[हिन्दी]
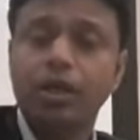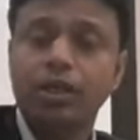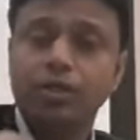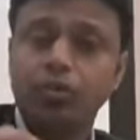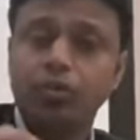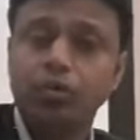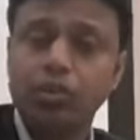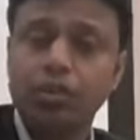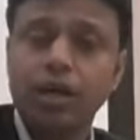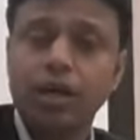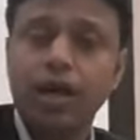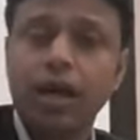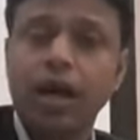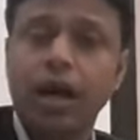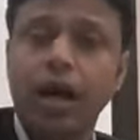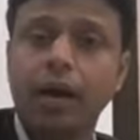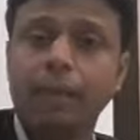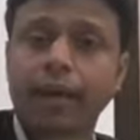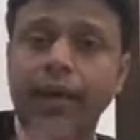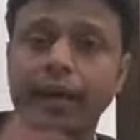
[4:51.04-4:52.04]
उसका
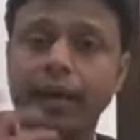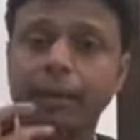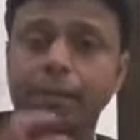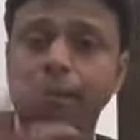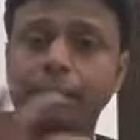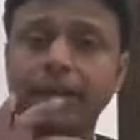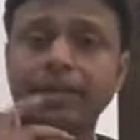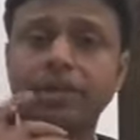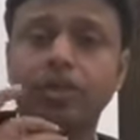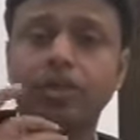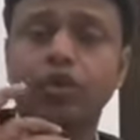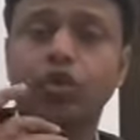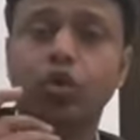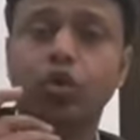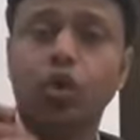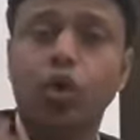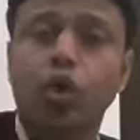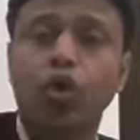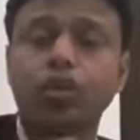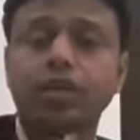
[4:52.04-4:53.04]
काम है कंप्लीट
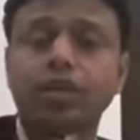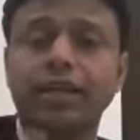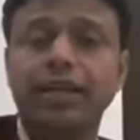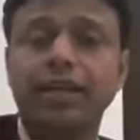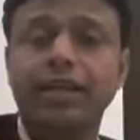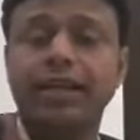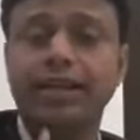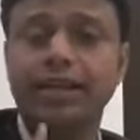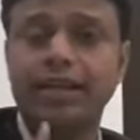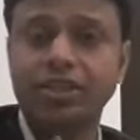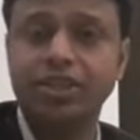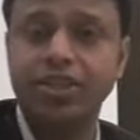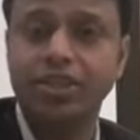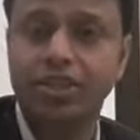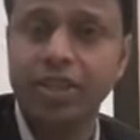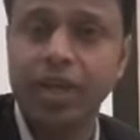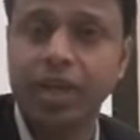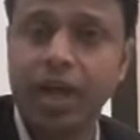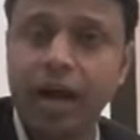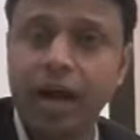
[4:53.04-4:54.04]
क्लॉथ रिलेटेड जितना
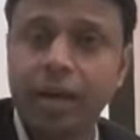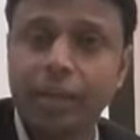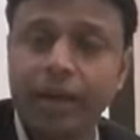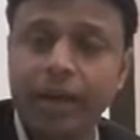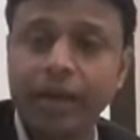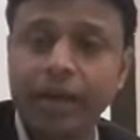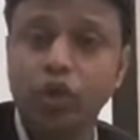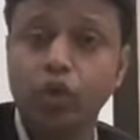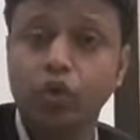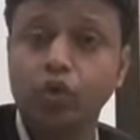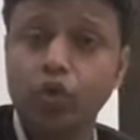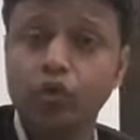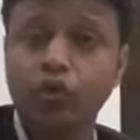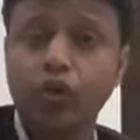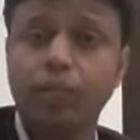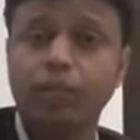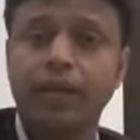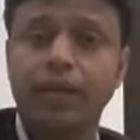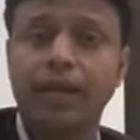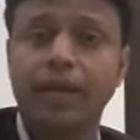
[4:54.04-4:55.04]
काम है
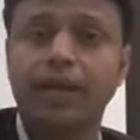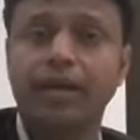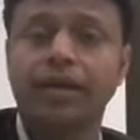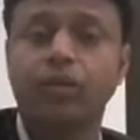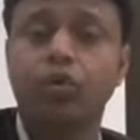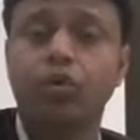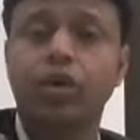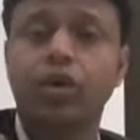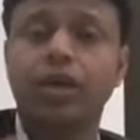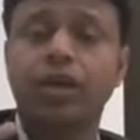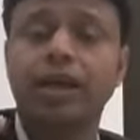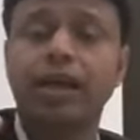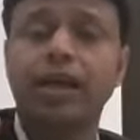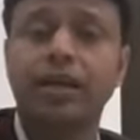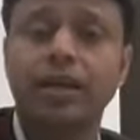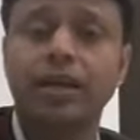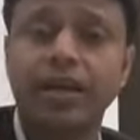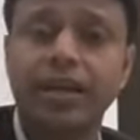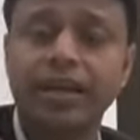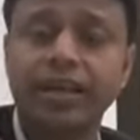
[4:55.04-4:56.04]
यूनिफॉर्म रिलेटेड होटल का
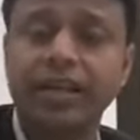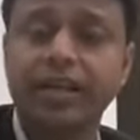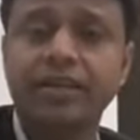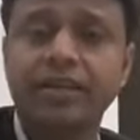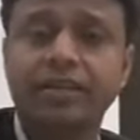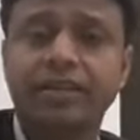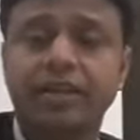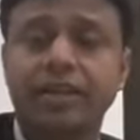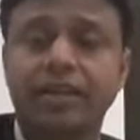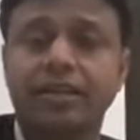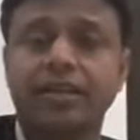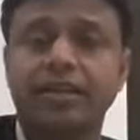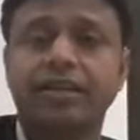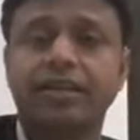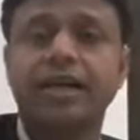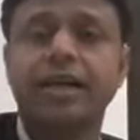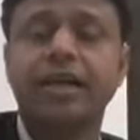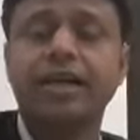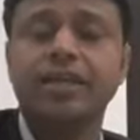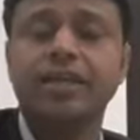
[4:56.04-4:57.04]
लिनन रिलेटेड
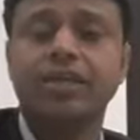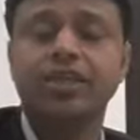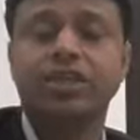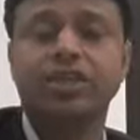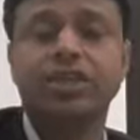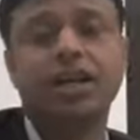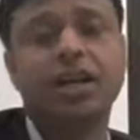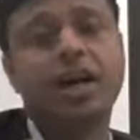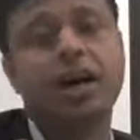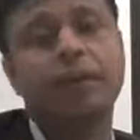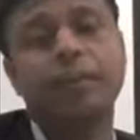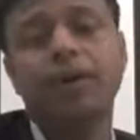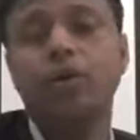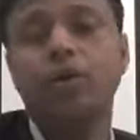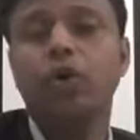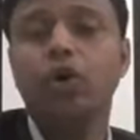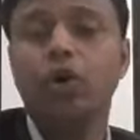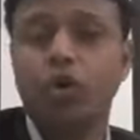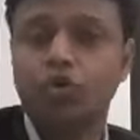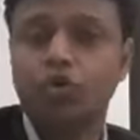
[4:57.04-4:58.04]
जितना काम है
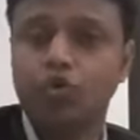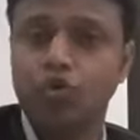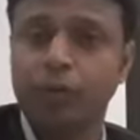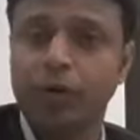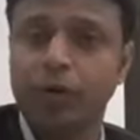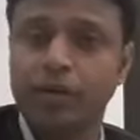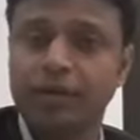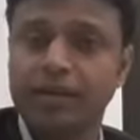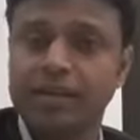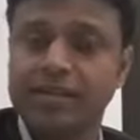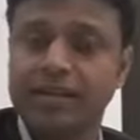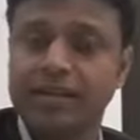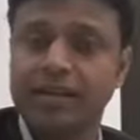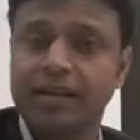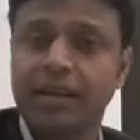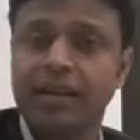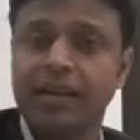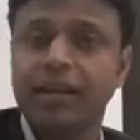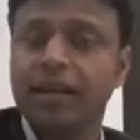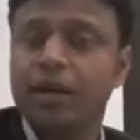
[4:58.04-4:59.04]
वो सुपरवाइज करना
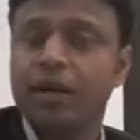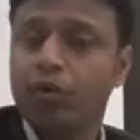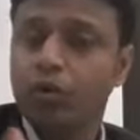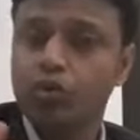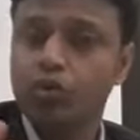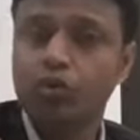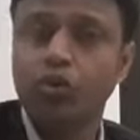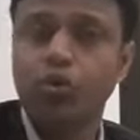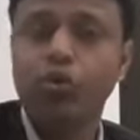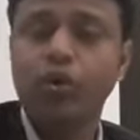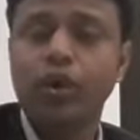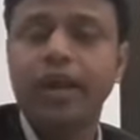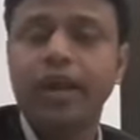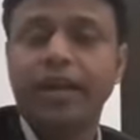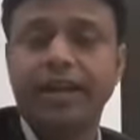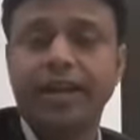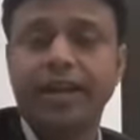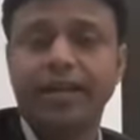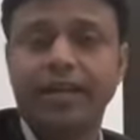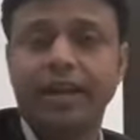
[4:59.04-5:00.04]
उसको
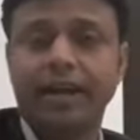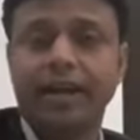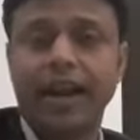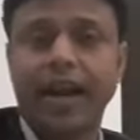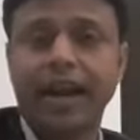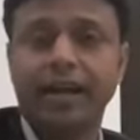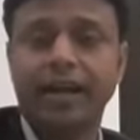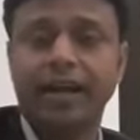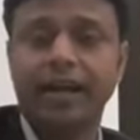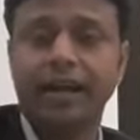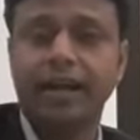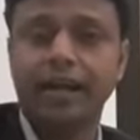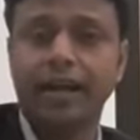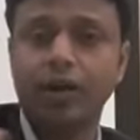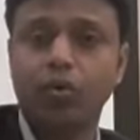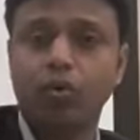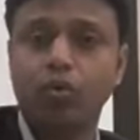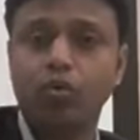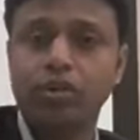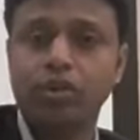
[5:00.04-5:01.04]
ठीक ठाक हैंडल करना है
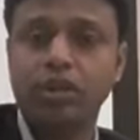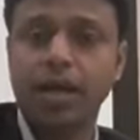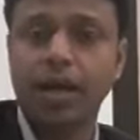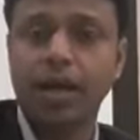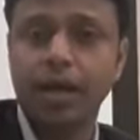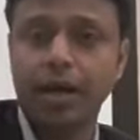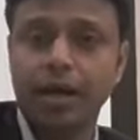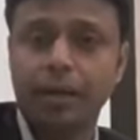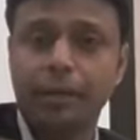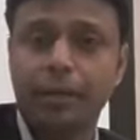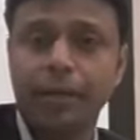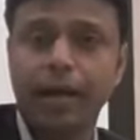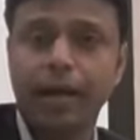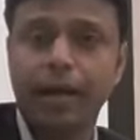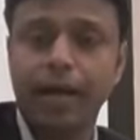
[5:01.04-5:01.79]
कौन सा कपड़ा